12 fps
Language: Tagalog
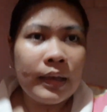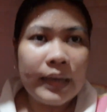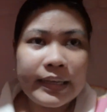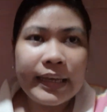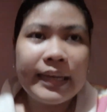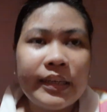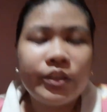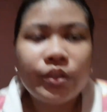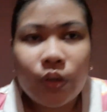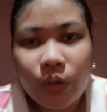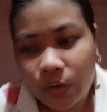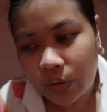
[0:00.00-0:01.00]
Hi guys!
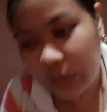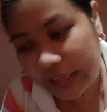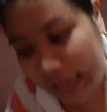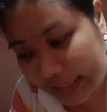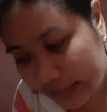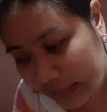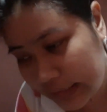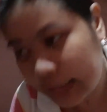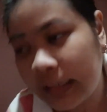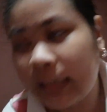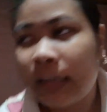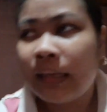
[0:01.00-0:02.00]
So, ayan.
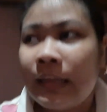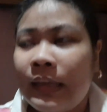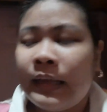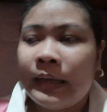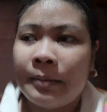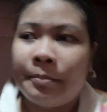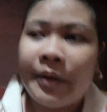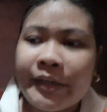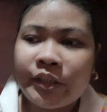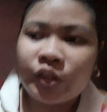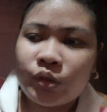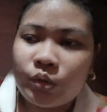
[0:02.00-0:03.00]

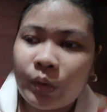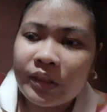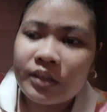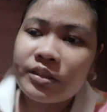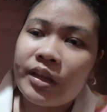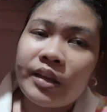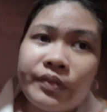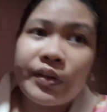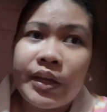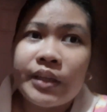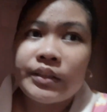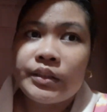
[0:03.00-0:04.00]
March
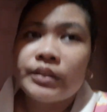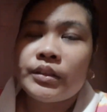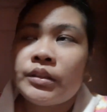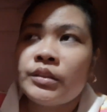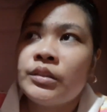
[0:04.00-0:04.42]
27,